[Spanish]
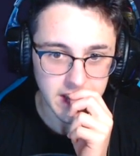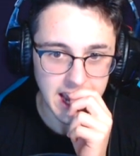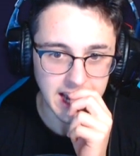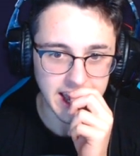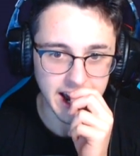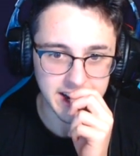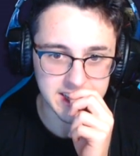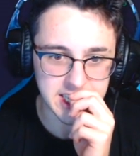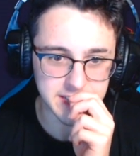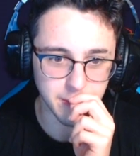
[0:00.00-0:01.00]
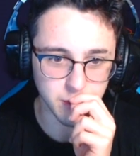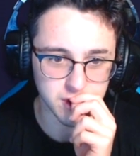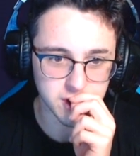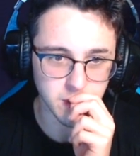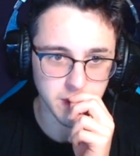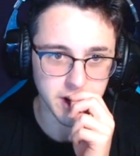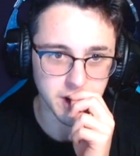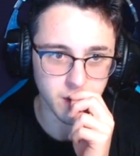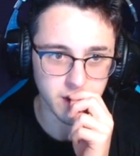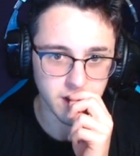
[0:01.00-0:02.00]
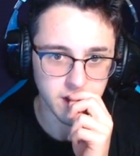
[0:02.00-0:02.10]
El que gane se lleva muchísimo dinero, ¿eh?